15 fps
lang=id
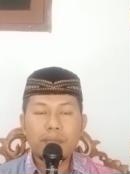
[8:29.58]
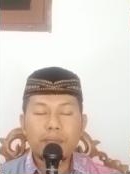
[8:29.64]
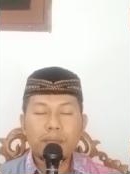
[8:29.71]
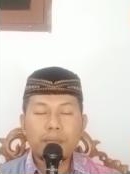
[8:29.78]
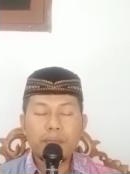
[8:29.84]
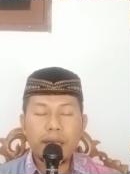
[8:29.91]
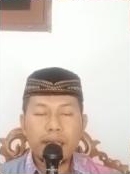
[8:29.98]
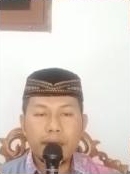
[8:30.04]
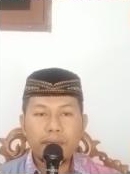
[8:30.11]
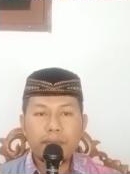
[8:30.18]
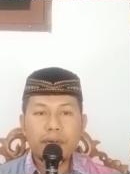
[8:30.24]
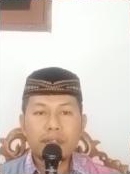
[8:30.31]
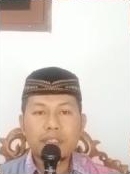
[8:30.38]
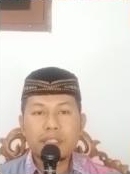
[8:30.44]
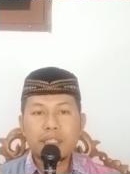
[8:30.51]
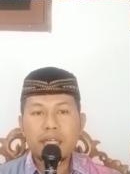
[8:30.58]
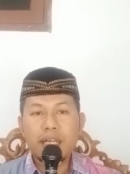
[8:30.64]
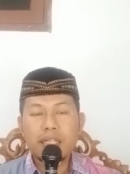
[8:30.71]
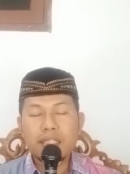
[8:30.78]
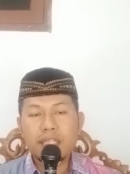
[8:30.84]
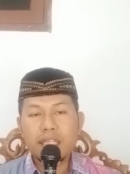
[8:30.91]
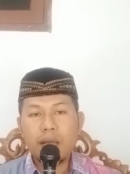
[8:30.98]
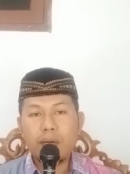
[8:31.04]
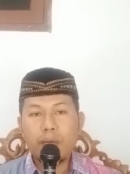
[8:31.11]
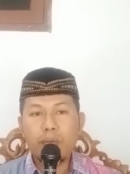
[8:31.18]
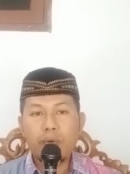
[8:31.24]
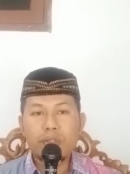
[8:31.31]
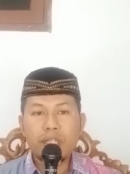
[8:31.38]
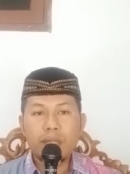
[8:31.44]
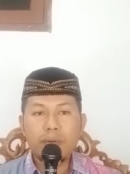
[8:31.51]
baik dengan sesama
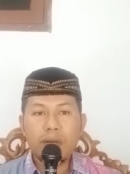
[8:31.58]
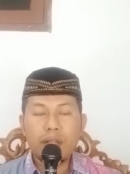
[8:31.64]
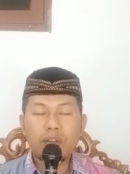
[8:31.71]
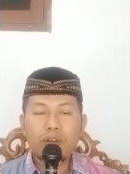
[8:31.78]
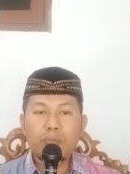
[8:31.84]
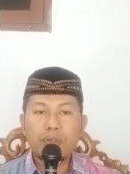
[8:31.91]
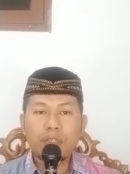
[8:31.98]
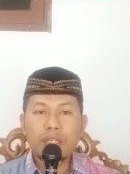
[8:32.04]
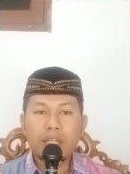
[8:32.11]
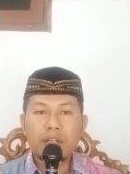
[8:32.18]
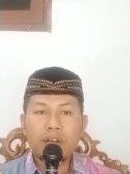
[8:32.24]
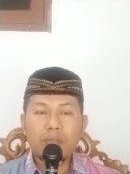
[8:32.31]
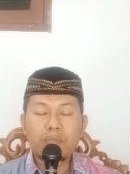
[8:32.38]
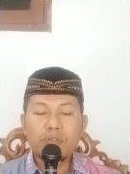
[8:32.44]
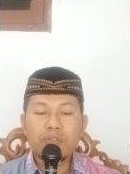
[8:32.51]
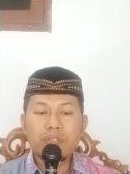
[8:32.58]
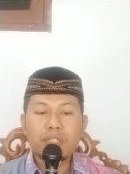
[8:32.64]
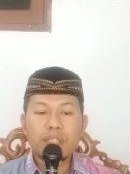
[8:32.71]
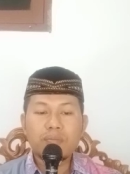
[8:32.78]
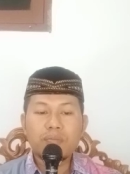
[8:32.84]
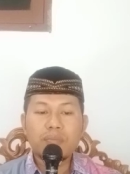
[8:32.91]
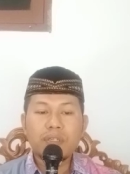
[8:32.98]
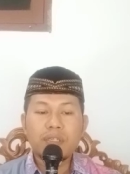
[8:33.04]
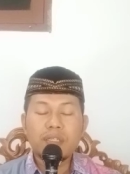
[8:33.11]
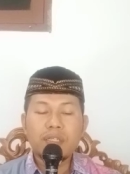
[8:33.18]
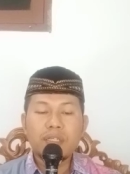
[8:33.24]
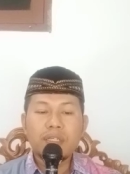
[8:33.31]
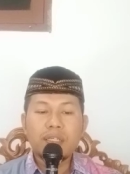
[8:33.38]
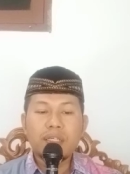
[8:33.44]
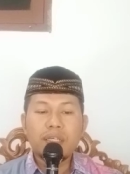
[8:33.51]
muslim ataupun dengan non muslim
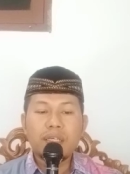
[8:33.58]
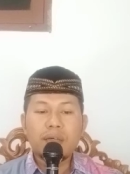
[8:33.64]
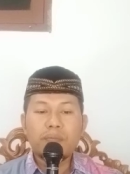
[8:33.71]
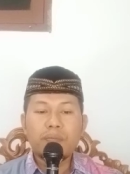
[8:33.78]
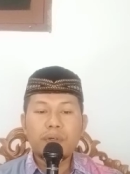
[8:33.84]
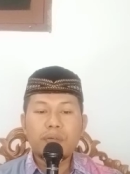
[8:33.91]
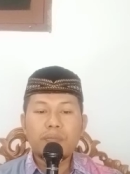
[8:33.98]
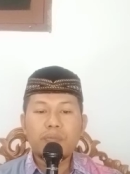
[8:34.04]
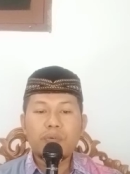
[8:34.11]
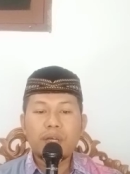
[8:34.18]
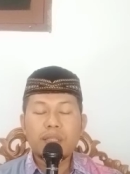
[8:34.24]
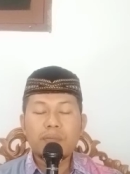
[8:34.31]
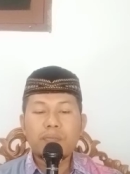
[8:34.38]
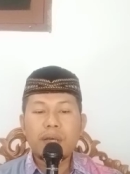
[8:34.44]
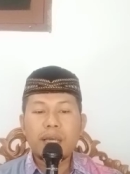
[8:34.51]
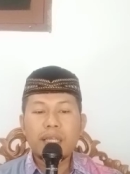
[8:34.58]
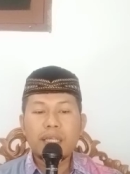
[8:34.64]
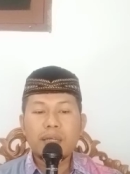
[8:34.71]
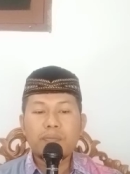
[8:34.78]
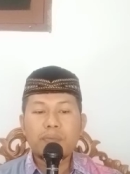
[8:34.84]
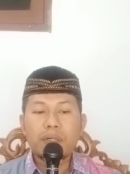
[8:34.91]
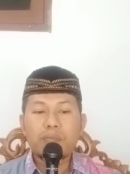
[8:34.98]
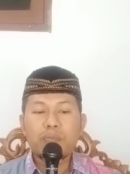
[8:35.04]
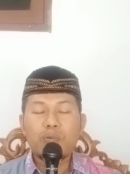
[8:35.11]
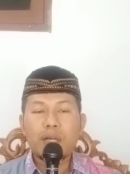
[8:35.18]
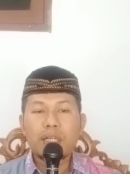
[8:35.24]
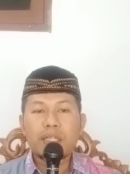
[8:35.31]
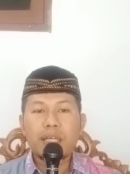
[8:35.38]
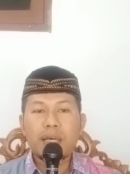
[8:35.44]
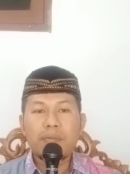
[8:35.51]
berbuat baik
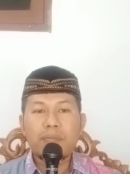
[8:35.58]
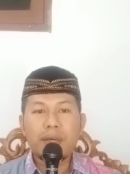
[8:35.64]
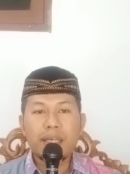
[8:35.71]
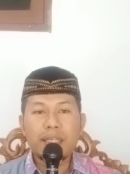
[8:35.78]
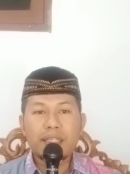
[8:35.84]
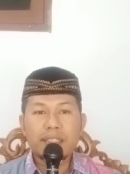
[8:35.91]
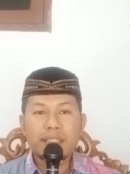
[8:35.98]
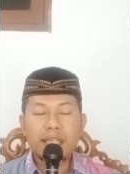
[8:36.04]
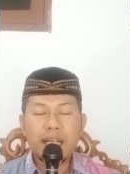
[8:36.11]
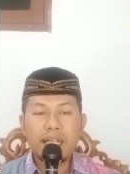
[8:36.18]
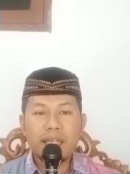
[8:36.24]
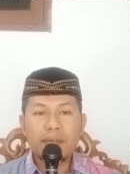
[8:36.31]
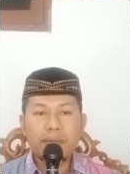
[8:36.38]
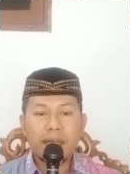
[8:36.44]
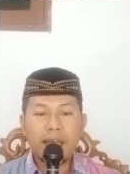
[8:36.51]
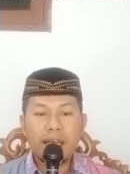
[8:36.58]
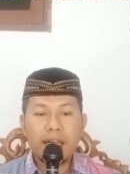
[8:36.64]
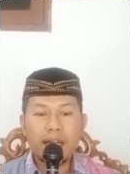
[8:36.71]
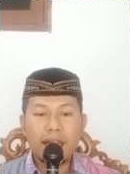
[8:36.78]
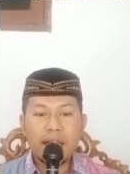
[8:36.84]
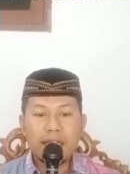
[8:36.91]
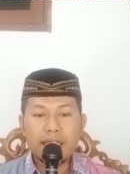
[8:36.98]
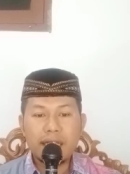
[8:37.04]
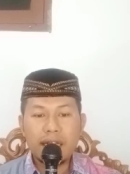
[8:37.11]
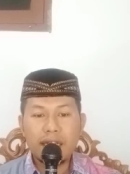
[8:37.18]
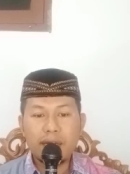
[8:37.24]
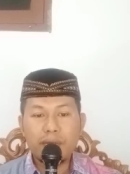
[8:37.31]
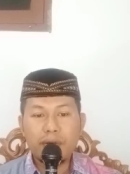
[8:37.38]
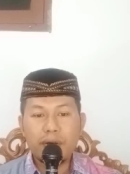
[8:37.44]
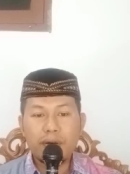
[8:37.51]
berbuat damai saling menghargai saling
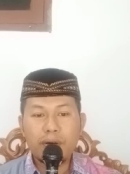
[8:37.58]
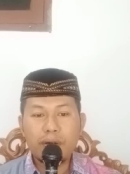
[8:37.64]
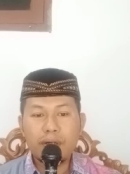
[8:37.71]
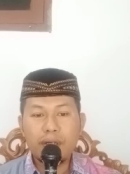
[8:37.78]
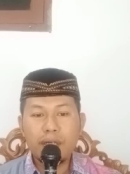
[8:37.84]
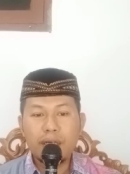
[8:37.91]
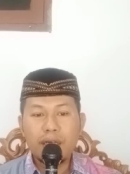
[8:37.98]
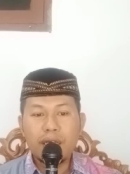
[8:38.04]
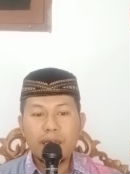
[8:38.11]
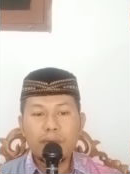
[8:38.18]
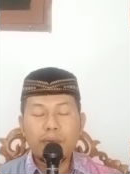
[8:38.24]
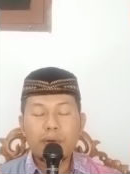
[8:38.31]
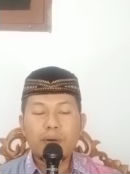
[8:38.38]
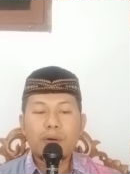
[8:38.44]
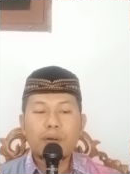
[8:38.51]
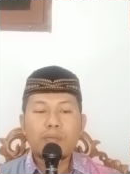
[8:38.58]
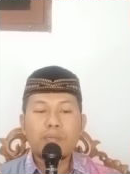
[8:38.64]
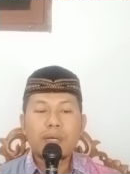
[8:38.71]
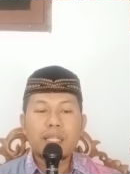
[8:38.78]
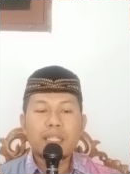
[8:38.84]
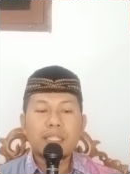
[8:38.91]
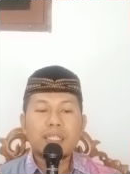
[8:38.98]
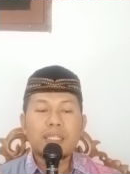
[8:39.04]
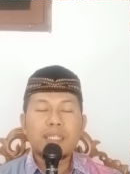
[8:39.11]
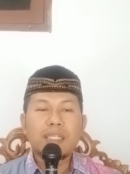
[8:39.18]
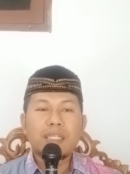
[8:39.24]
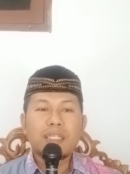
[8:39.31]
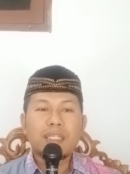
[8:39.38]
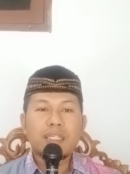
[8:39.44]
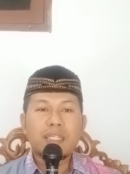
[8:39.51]
menghormati menghormati.
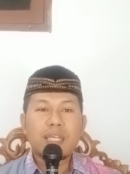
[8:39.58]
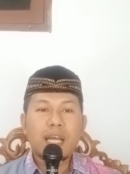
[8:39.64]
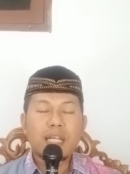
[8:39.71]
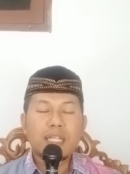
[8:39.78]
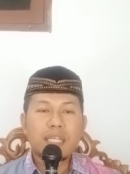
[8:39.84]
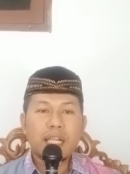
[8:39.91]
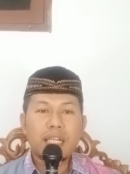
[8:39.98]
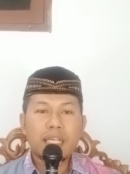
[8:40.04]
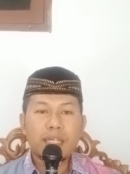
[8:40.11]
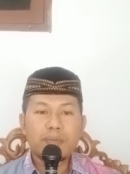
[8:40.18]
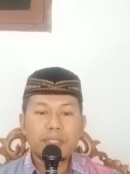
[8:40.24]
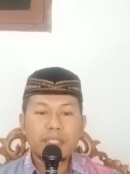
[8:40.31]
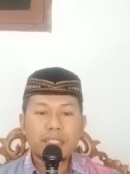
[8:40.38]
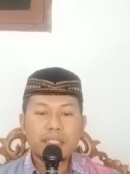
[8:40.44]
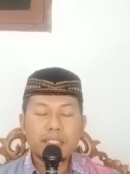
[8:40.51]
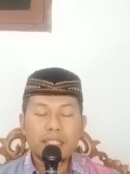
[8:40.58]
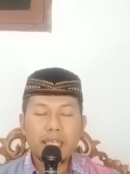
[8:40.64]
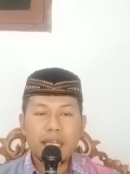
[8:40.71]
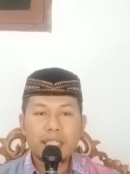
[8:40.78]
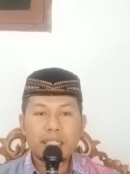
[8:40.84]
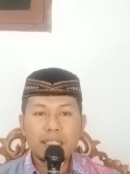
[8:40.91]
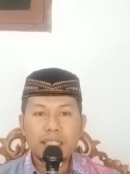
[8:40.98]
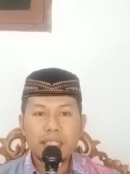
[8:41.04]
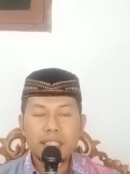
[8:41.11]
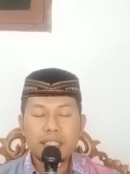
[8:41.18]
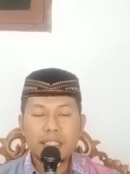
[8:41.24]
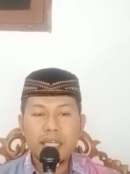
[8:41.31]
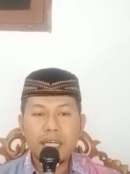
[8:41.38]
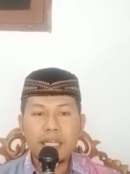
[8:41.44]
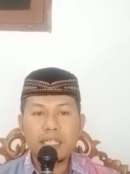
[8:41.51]
Jadi jangan saling mencaci,
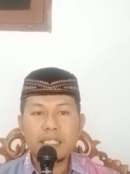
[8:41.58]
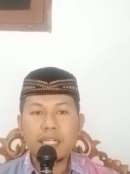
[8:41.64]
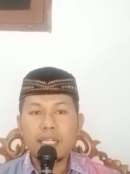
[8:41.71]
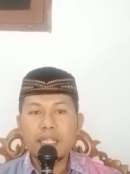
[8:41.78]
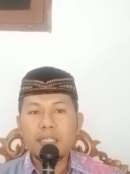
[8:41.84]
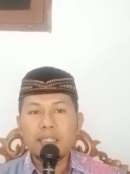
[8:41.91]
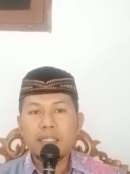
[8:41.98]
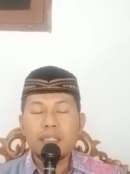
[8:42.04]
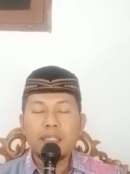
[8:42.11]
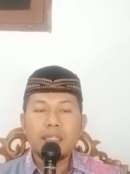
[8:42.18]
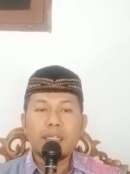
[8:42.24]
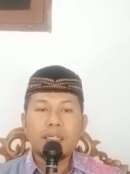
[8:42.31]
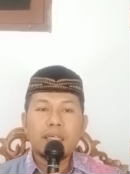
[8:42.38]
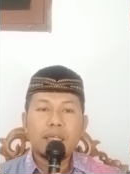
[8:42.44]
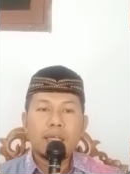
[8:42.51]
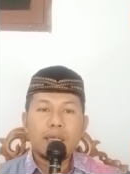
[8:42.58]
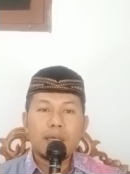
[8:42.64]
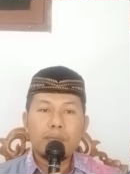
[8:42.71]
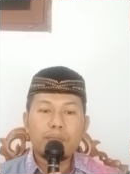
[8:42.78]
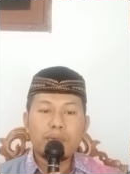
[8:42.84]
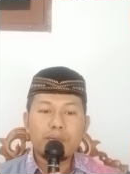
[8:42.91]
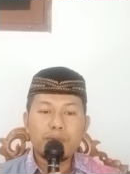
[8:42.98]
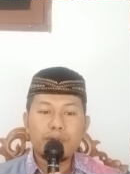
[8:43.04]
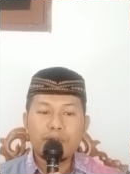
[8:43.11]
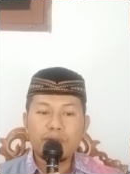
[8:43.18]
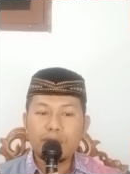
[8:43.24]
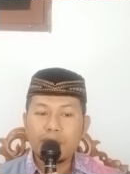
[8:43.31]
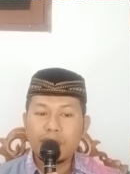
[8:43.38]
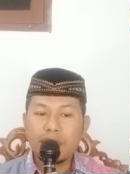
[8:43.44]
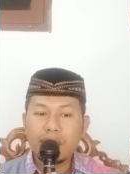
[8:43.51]
jangan saling
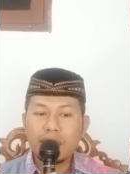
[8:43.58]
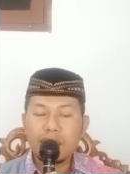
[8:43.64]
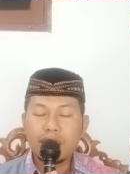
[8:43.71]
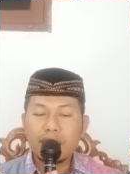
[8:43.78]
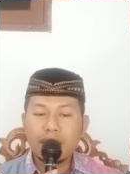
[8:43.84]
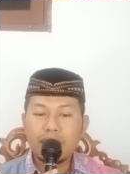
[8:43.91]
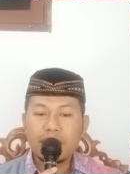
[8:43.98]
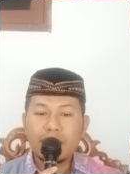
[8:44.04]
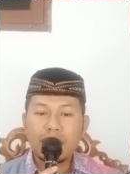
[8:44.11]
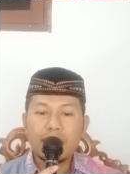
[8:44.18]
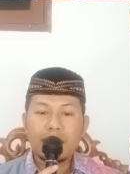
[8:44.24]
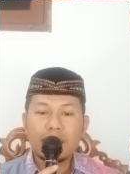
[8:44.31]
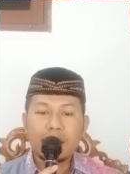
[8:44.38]
memusuhi. Nah.